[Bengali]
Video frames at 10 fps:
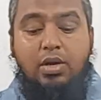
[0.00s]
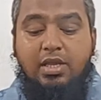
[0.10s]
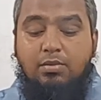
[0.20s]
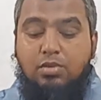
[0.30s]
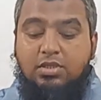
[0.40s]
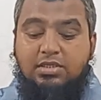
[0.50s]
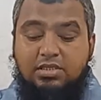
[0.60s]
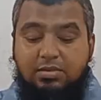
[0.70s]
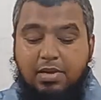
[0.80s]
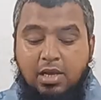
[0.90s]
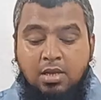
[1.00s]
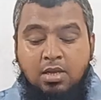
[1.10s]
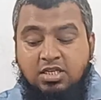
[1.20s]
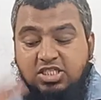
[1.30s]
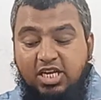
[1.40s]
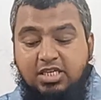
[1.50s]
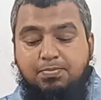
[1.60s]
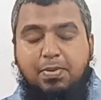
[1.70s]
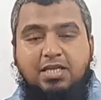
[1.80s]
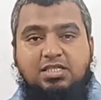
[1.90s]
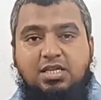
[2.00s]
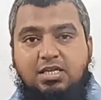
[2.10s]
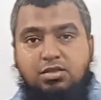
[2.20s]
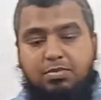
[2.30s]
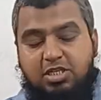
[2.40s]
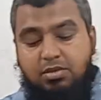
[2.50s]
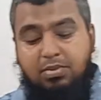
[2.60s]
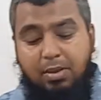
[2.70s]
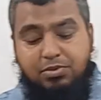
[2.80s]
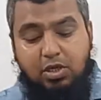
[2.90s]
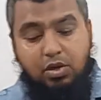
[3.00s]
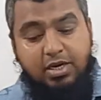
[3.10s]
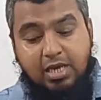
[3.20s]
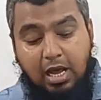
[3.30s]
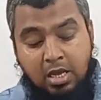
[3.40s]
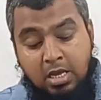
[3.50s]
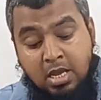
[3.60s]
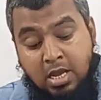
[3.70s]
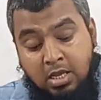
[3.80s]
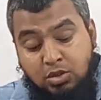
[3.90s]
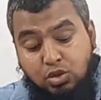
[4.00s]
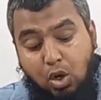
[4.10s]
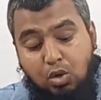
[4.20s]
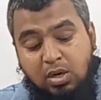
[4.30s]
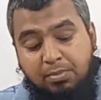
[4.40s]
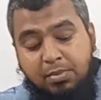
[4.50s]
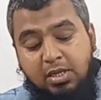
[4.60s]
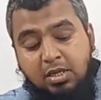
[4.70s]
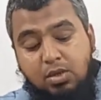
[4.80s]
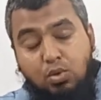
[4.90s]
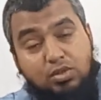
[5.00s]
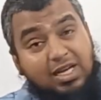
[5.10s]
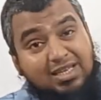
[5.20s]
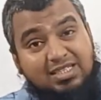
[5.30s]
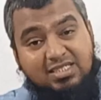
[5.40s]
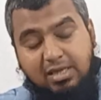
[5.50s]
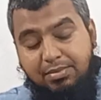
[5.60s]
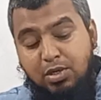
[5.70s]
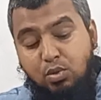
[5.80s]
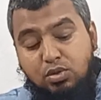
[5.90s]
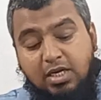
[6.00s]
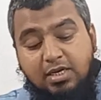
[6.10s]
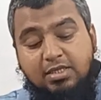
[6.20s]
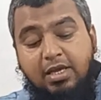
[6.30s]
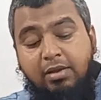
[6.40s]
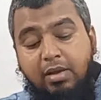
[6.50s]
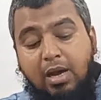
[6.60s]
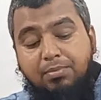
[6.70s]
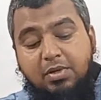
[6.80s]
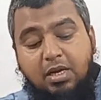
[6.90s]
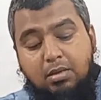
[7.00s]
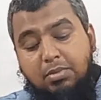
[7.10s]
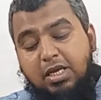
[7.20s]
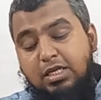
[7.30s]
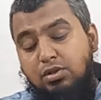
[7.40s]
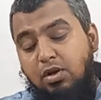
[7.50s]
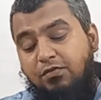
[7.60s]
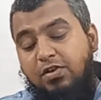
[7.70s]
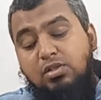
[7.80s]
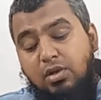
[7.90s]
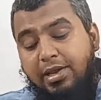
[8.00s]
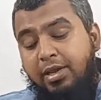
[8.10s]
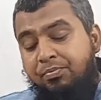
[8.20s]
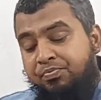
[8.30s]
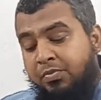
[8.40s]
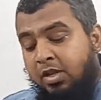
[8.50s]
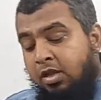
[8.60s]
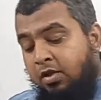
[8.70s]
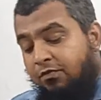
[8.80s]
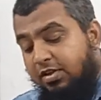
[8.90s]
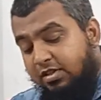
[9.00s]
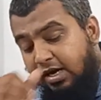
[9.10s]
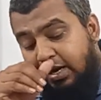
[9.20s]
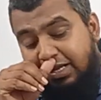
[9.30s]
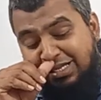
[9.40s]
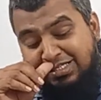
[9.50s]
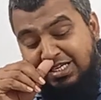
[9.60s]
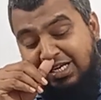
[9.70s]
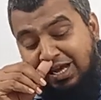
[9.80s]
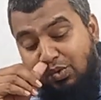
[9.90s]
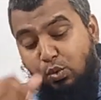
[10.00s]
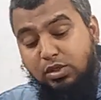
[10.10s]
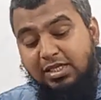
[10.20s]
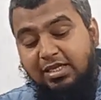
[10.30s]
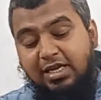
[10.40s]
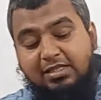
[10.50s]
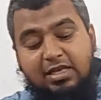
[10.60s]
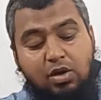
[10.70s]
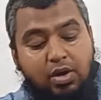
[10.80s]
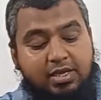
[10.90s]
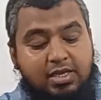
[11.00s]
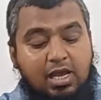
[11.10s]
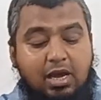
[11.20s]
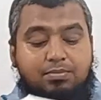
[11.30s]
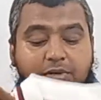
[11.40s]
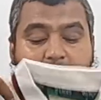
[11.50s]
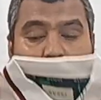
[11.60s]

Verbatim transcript: অনেকে বলতেছে যে হ্যাঁ শেষ পাঁচ দিন বেশি ব্যবসা হয় না যখন আপনি রোজার ঈদে যাবেন রোজার ঈদে আপনার বা ঈদুল ফিতরে ফিতরার ঈদ যেটা ওটার ক্ষেত্রে হয় কি আপনার